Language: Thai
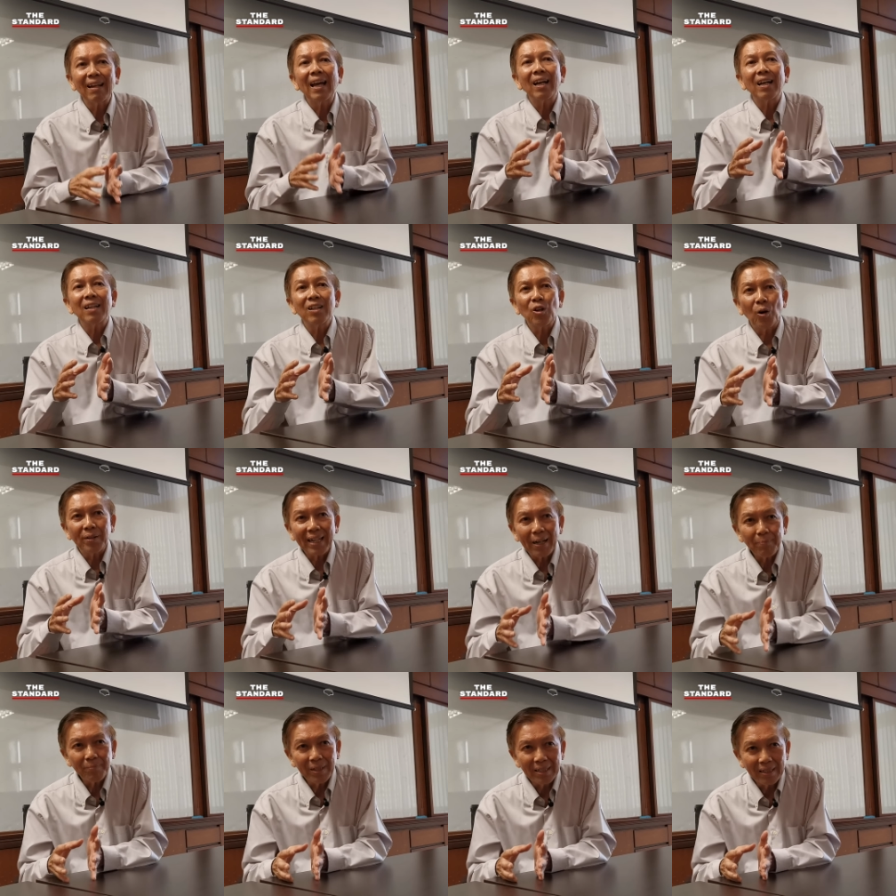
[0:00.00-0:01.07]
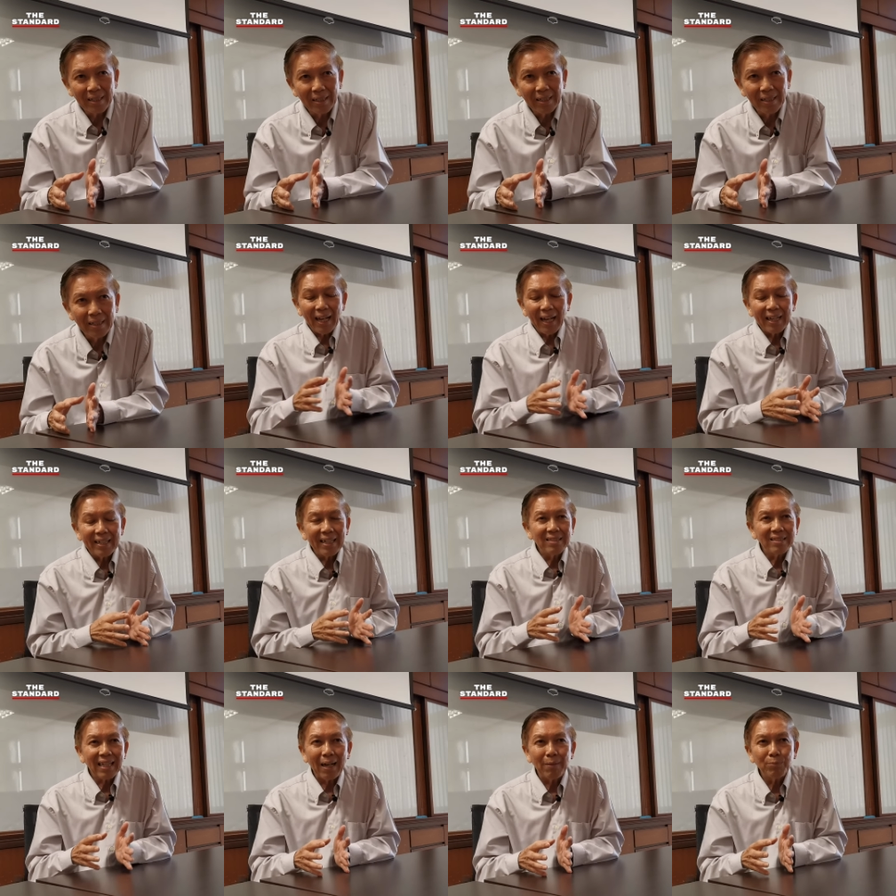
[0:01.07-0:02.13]
และกองทัพหนึ่งถ้า
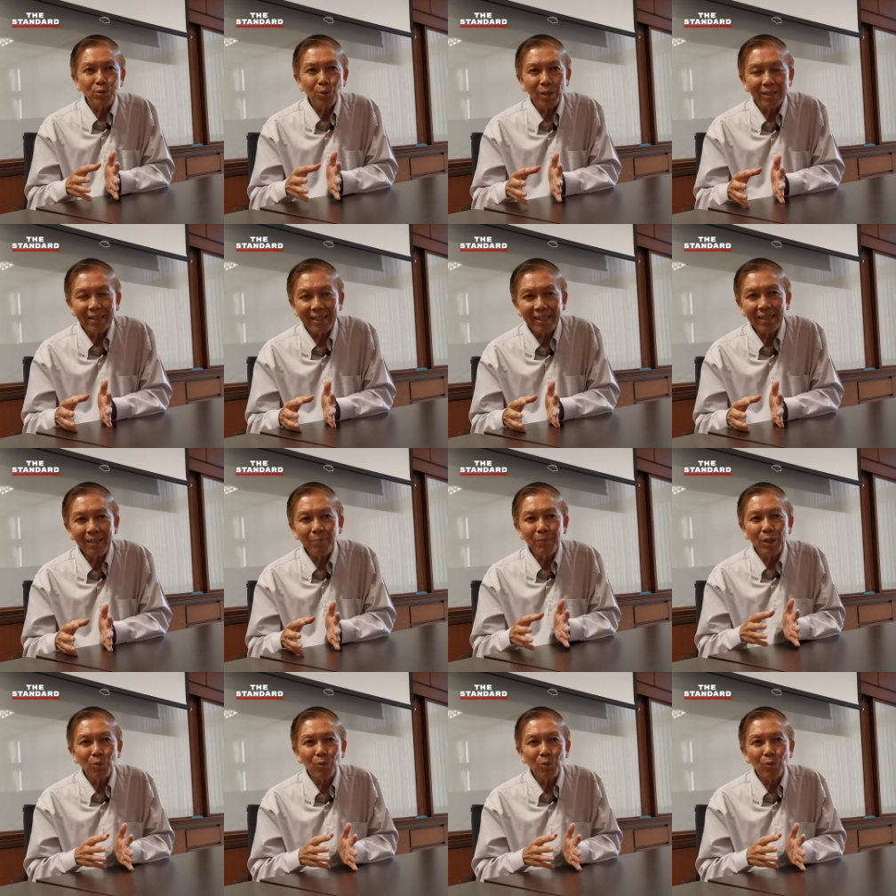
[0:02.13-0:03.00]
ในสามส่วนนี้